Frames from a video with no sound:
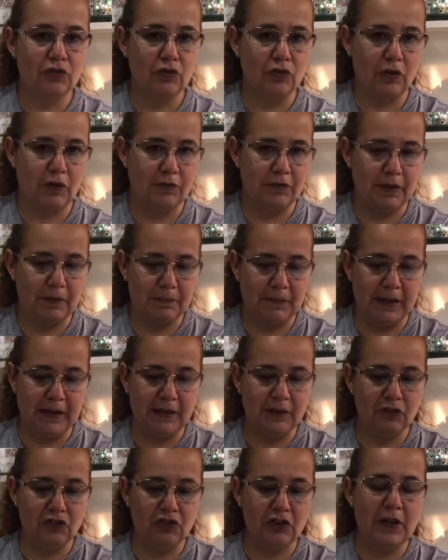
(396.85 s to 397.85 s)

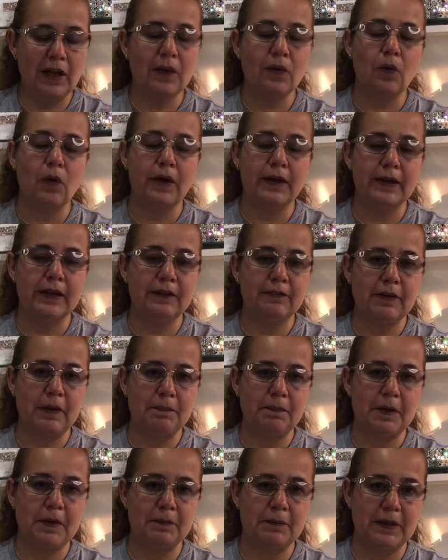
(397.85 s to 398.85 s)
novamente e agora ele vai
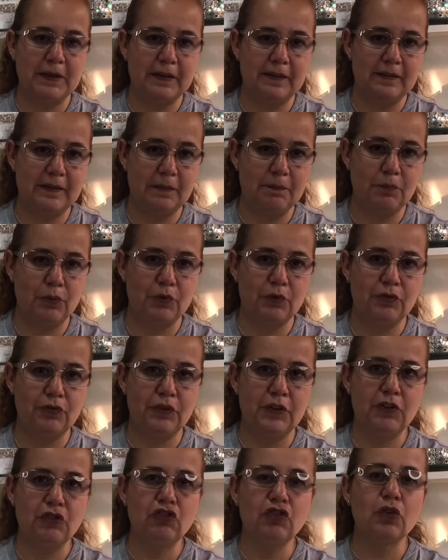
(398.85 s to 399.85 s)
permanecer por
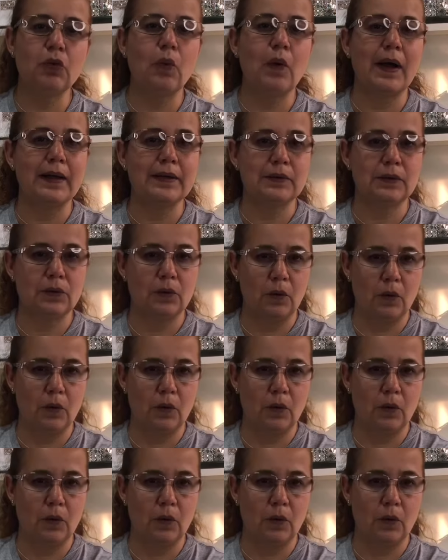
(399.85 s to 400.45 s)
24